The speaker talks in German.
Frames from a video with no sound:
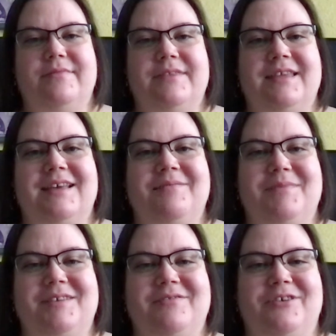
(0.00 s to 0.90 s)

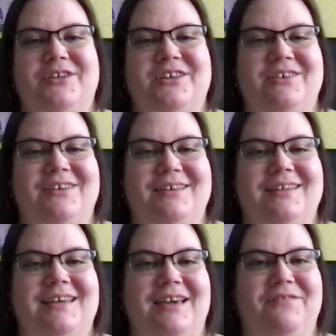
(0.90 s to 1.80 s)
damit wollte ich euch
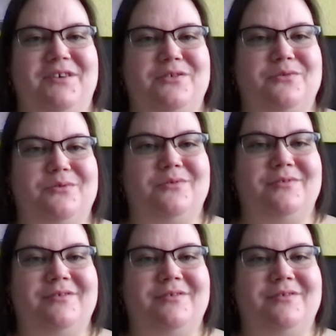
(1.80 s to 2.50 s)
nicht einfach so